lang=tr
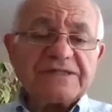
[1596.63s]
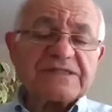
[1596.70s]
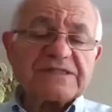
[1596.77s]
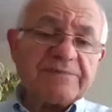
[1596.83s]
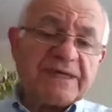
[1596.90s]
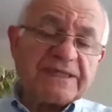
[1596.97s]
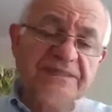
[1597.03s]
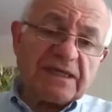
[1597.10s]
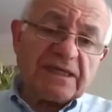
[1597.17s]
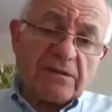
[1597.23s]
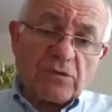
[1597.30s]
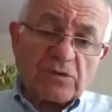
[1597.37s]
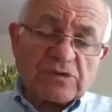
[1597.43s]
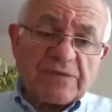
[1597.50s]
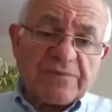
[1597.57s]
zamanda
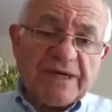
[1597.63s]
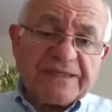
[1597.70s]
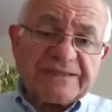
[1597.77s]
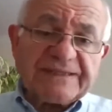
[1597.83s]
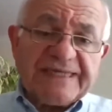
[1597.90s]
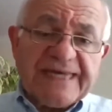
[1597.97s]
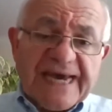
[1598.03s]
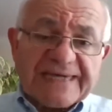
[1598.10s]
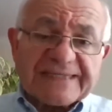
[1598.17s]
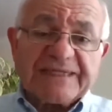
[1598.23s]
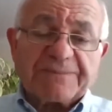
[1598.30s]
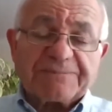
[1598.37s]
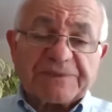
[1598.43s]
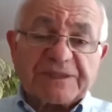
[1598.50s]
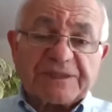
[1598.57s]
o zaman diğer
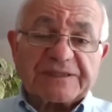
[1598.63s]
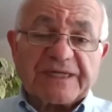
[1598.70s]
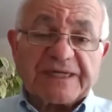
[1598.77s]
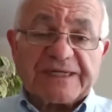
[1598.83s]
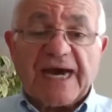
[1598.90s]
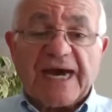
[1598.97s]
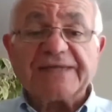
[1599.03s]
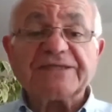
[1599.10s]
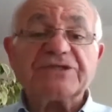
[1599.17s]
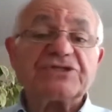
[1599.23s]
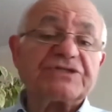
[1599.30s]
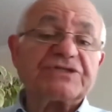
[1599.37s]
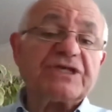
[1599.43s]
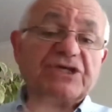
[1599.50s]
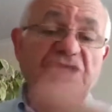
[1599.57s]
yapıları da yani
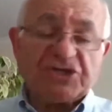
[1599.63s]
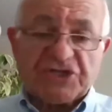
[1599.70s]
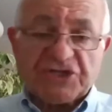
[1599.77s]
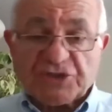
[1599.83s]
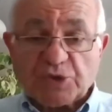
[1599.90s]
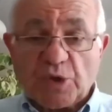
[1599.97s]
işte geçiş